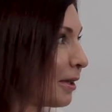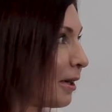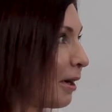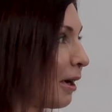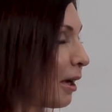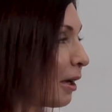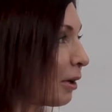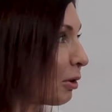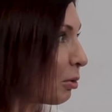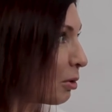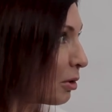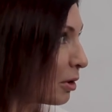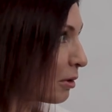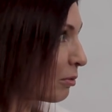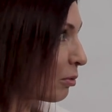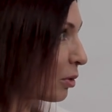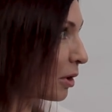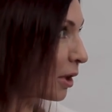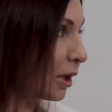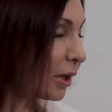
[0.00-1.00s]
Угу. То есть
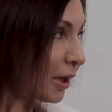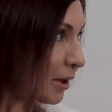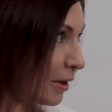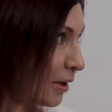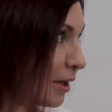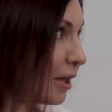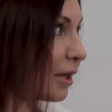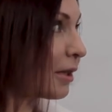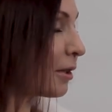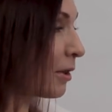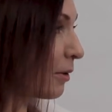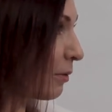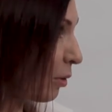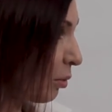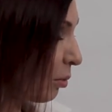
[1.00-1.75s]
вот это с детства